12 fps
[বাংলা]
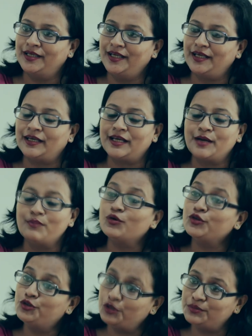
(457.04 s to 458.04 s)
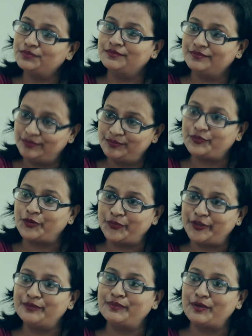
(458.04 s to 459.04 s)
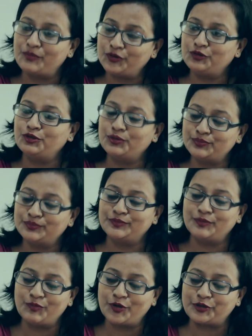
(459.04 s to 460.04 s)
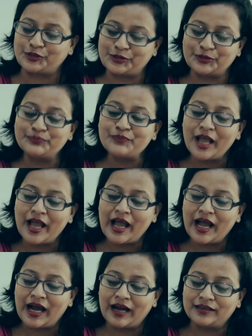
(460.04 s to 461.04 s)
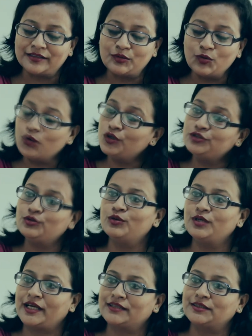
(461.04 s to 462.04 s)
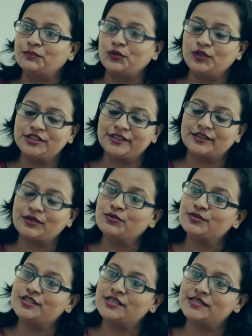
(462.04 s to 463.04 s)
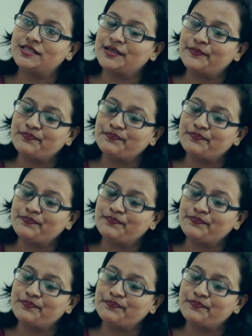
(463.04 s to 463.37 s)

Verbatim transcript: হ্যাঁ মধ্যম প্রবীণ বা মধ্যম বয়স্ক আর ওল্ড ওল্ড একটা বলি সেটা হচ্ছে যে